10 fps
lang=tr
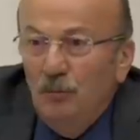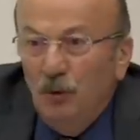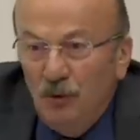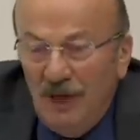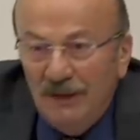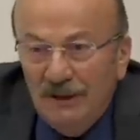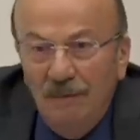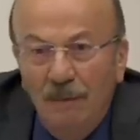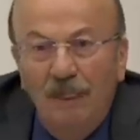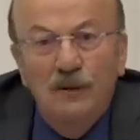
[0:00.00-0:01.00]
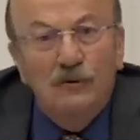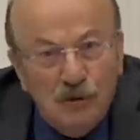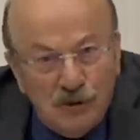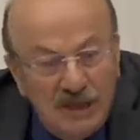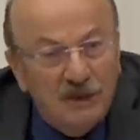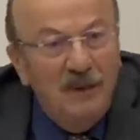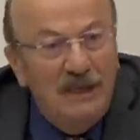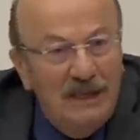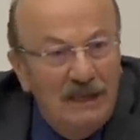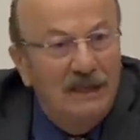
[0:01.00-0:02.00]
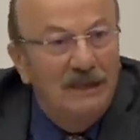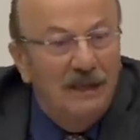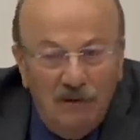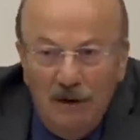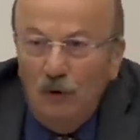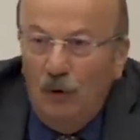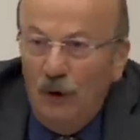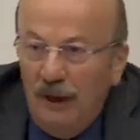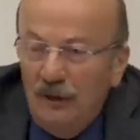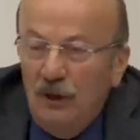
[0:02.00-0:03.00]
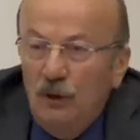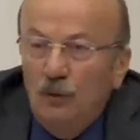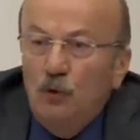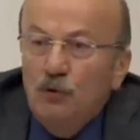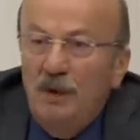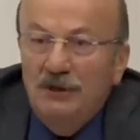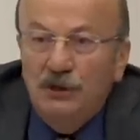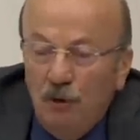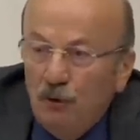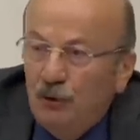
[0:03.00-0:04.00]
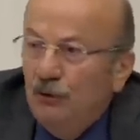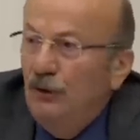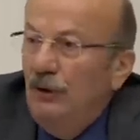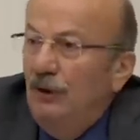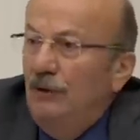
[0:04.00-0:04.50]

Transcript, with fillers: Bunlar sözleşmeli değil de devamlı olan uzman çavuş